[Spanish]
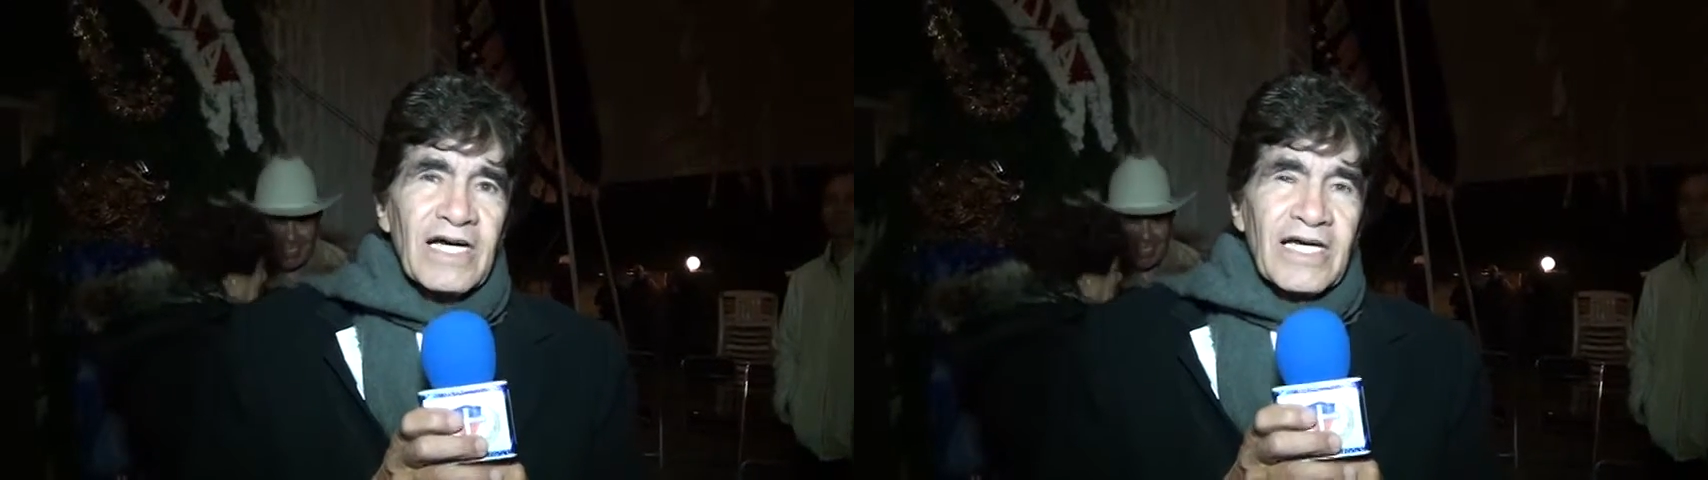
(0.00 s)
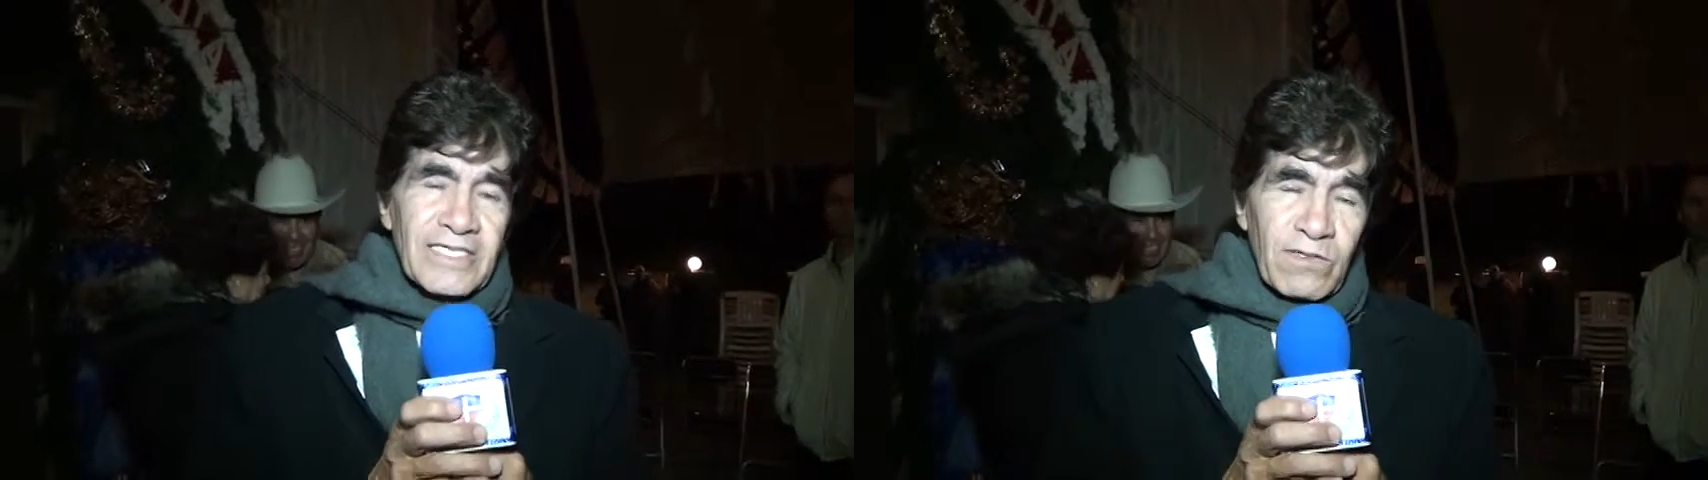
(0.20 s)

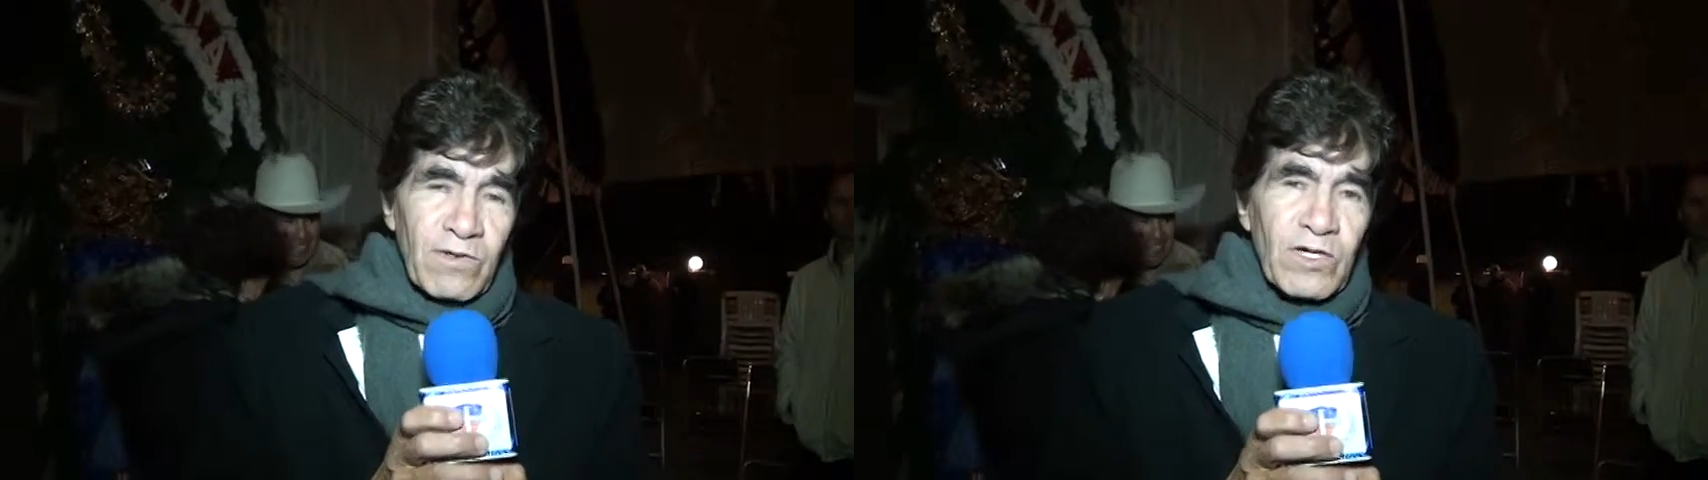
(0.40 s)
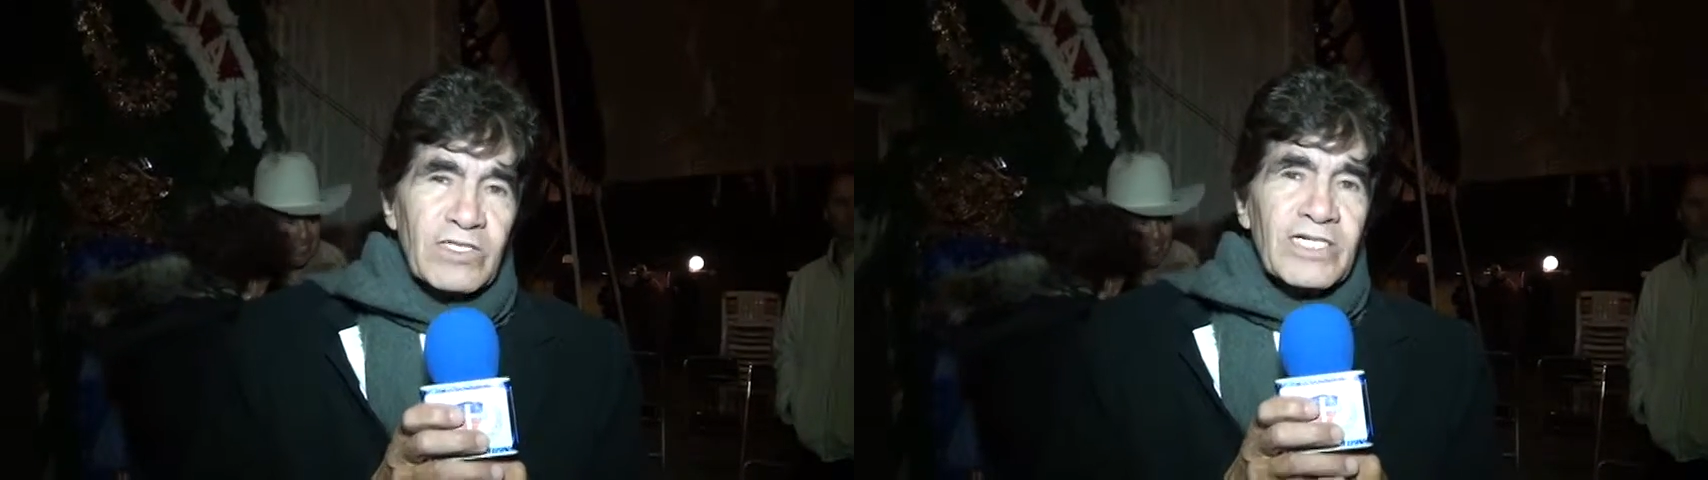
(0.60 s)

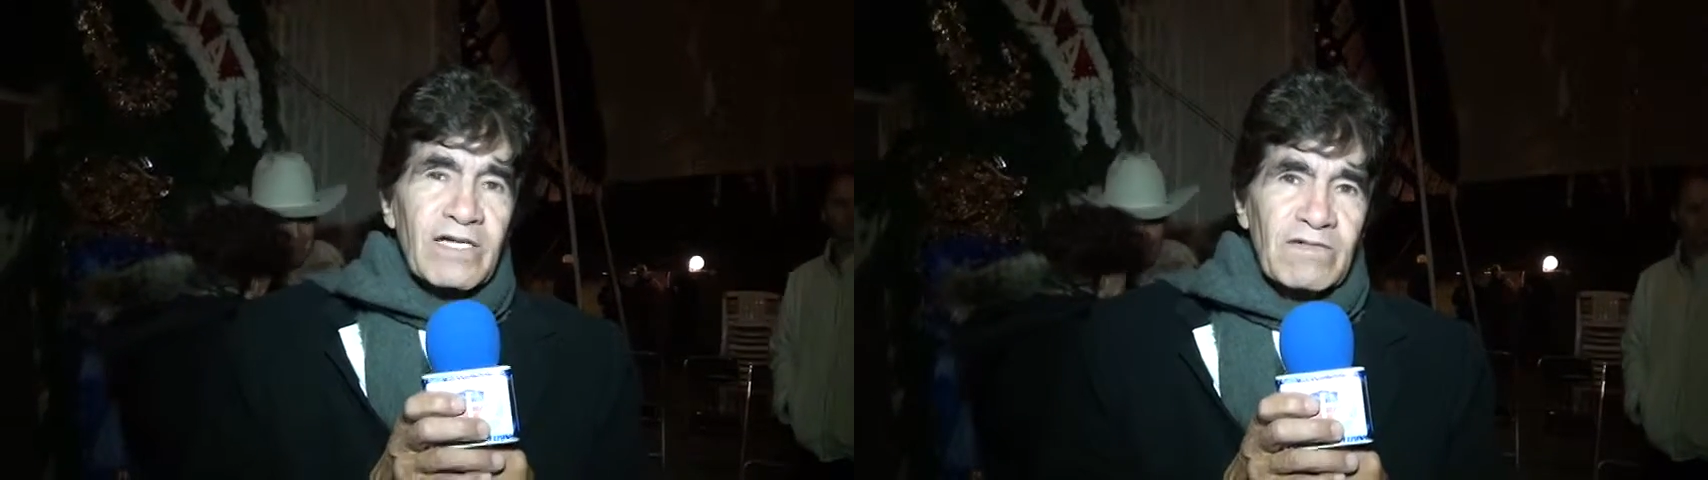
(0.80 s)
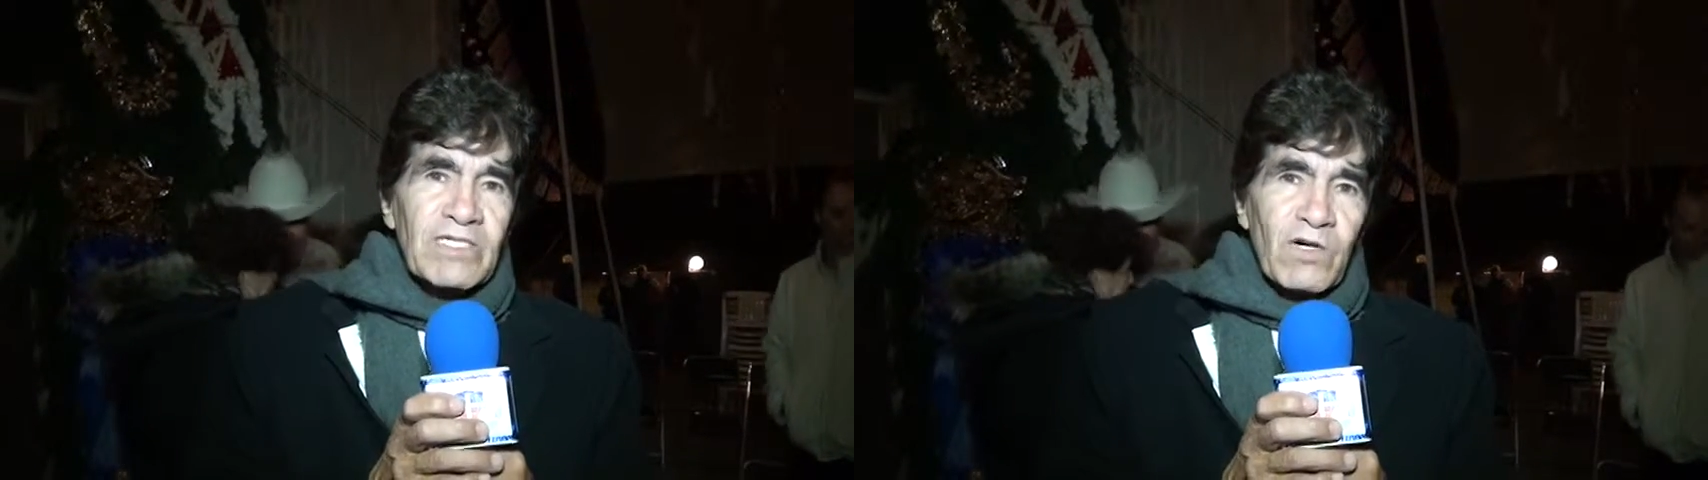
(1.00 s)
estudiosos
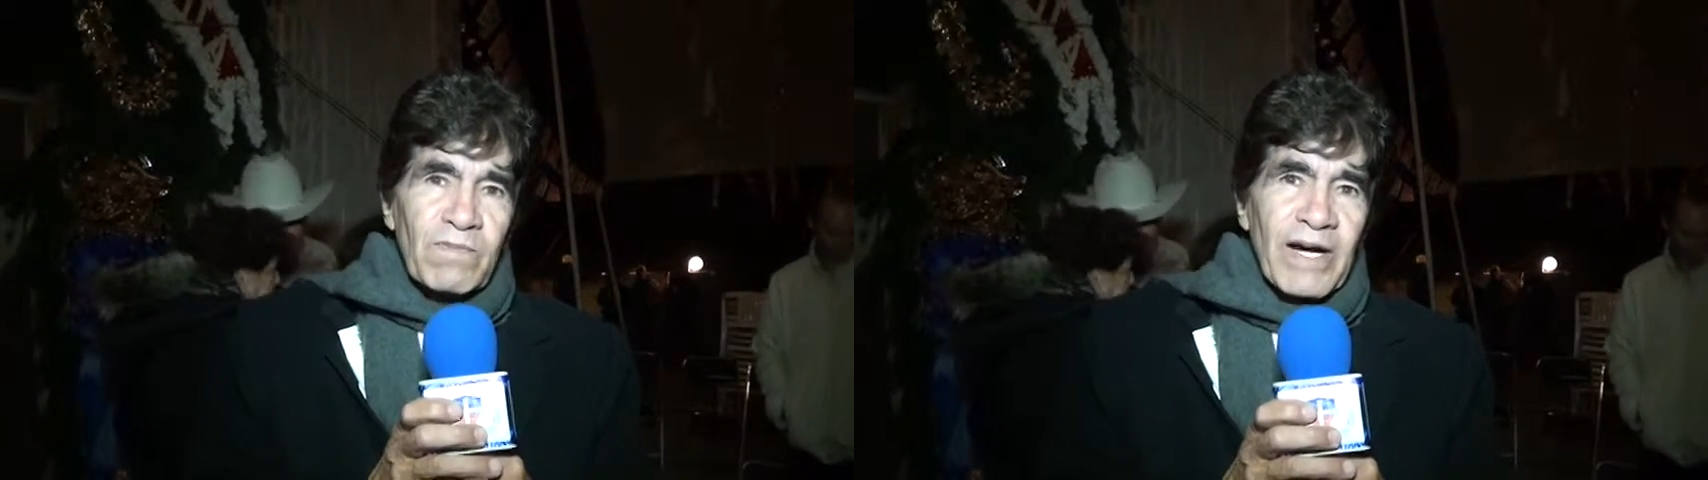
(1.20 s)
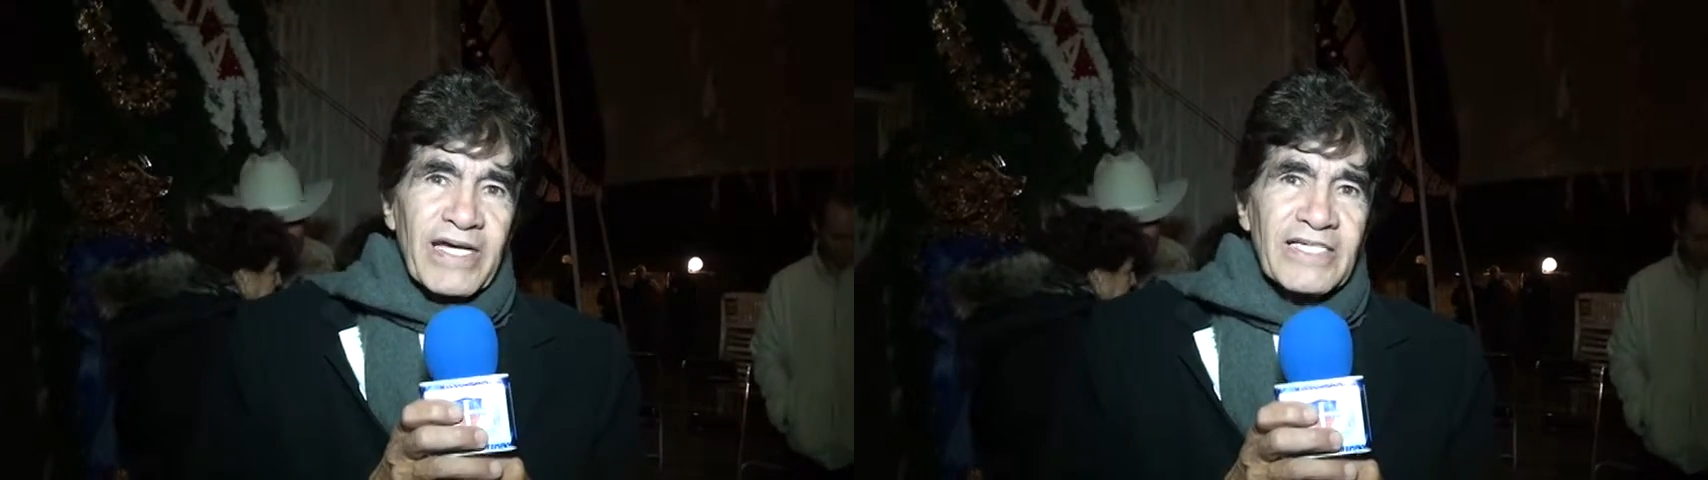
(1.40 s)
de nuestro
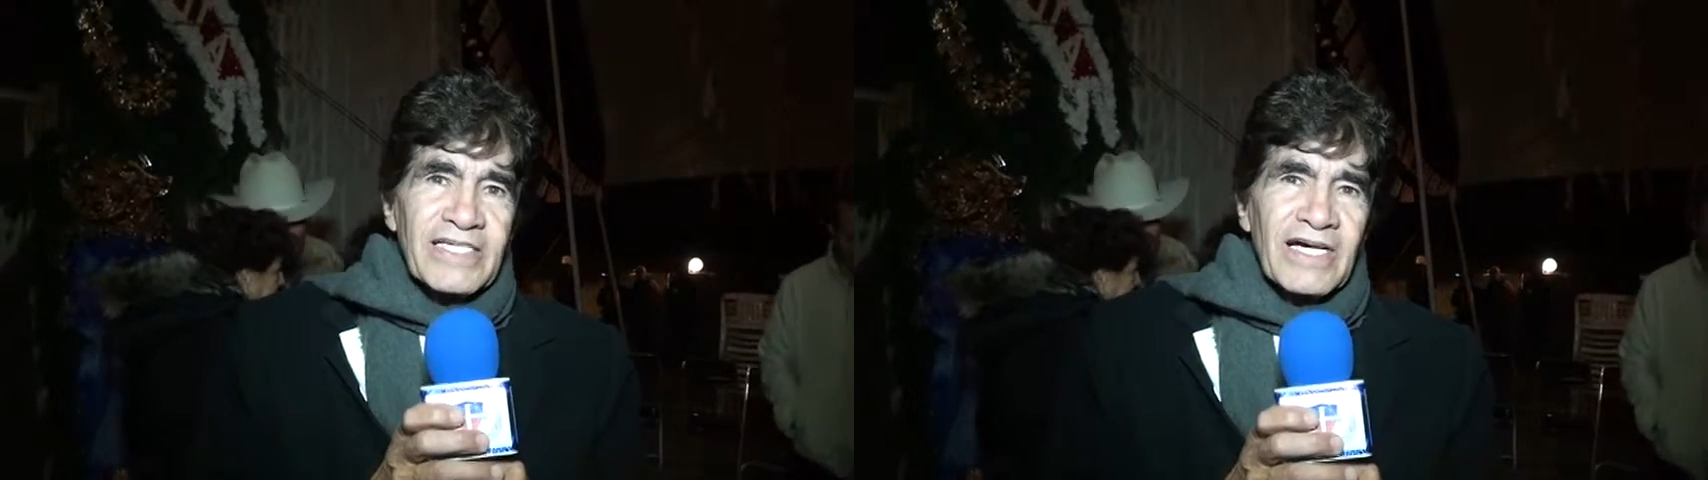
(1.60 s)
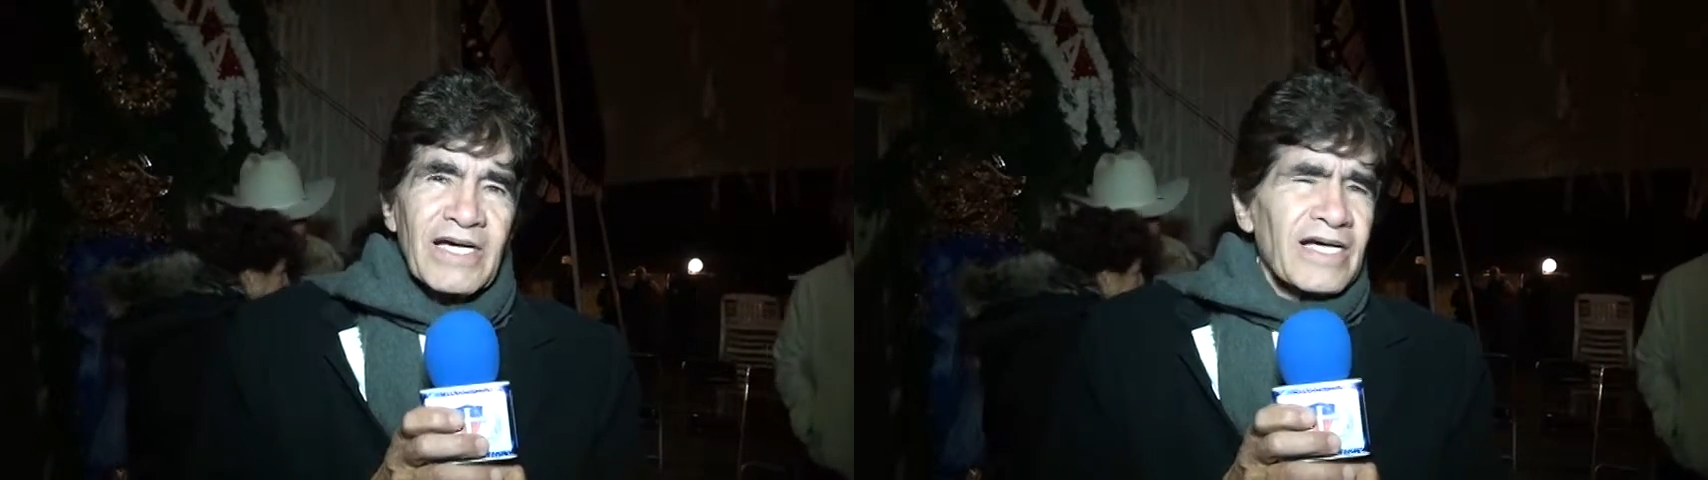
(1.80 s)
país,